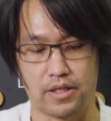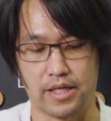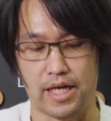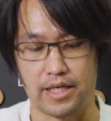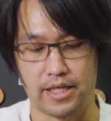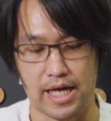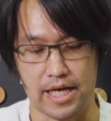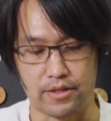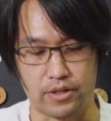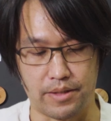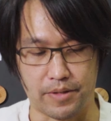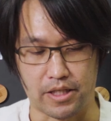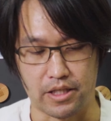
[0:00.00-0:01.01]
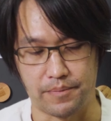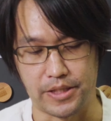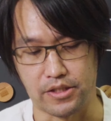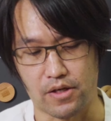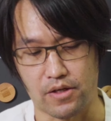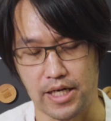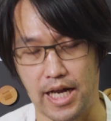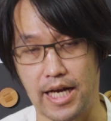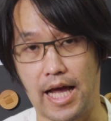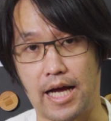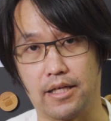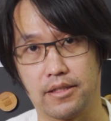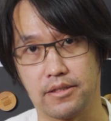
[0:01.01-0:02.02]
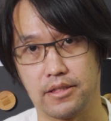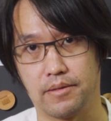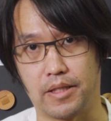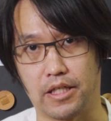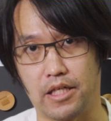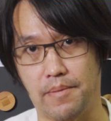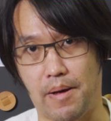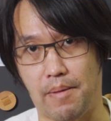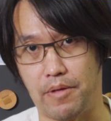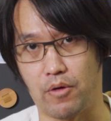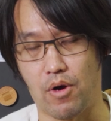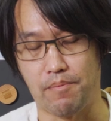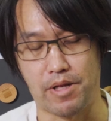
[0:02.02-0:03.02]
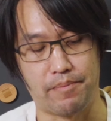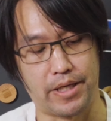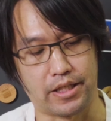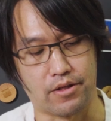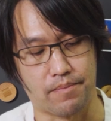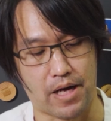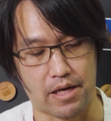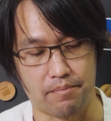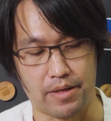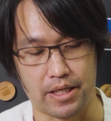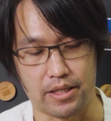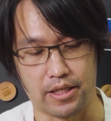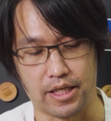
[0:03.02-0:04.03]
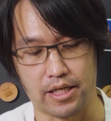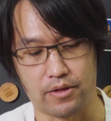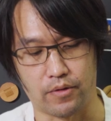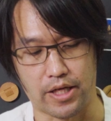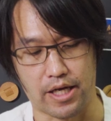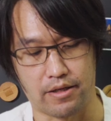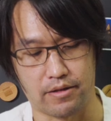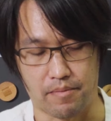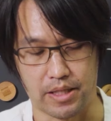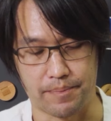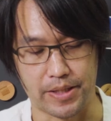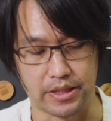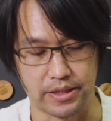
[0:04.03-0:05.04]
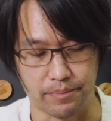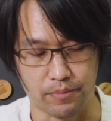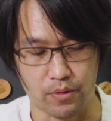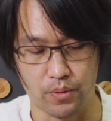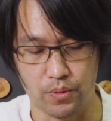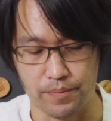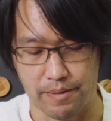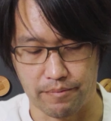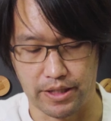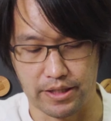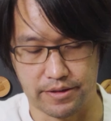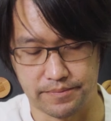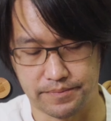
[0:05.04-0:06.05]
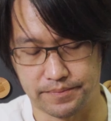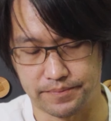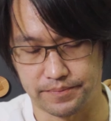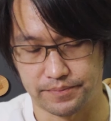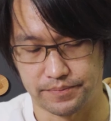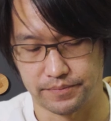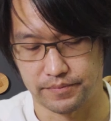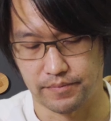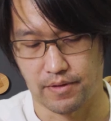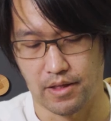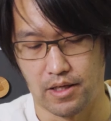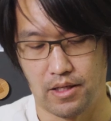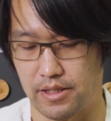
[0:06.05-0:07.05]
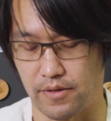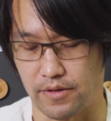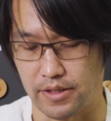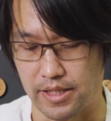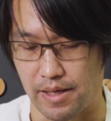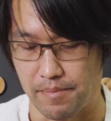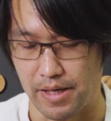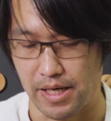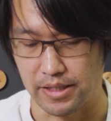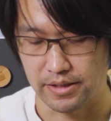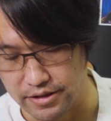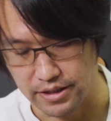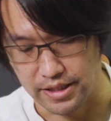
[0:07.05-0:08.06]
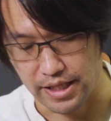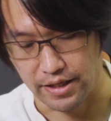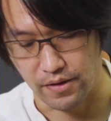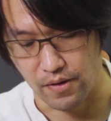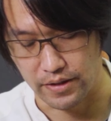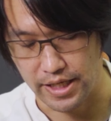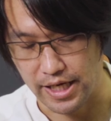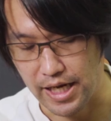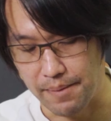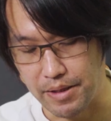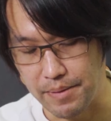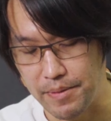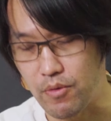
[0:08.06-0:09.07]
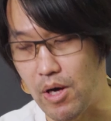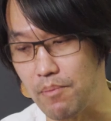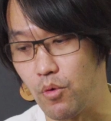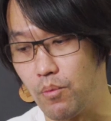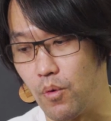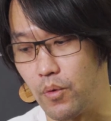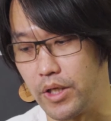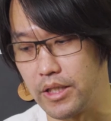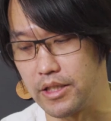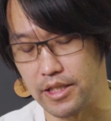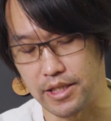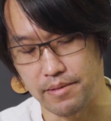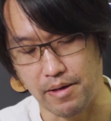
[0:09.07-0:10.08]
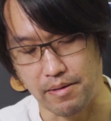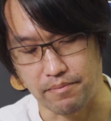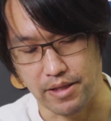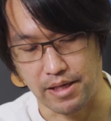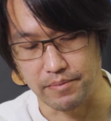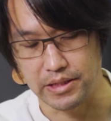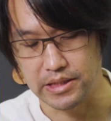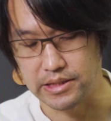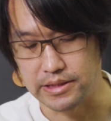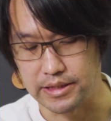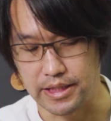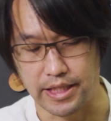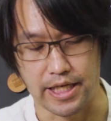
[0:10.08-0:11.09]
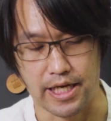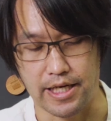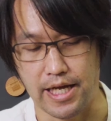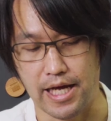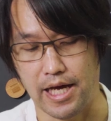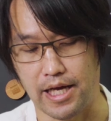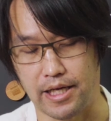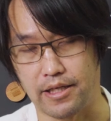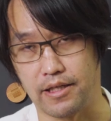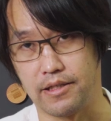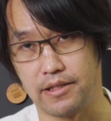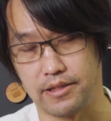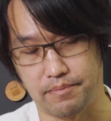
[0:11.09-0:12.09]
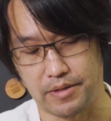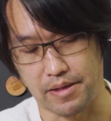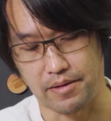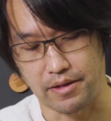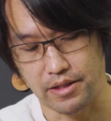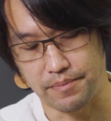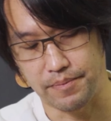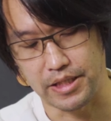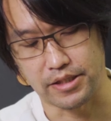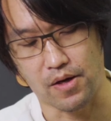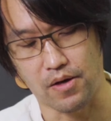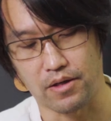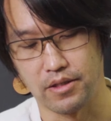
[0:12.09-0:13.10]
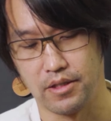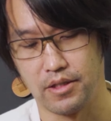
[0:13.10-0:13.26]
องด้านหน้าตรงนี้มันก็จะมีช่องด้านหลังซึ่งมันก็จะแบบมีความเป็นเมนคอมพาร์ตเมนต์นะตรงเนี้ยมันจะเป็นซิปคู่แบบนี้เราก็สามารถก็จะใส่ของในข้างหลังมันจะมีความบุนิดนึงนะแบบใส่มือถืออะไรเงี้ยได้นะเนี่ยมันก็จะมีช่อง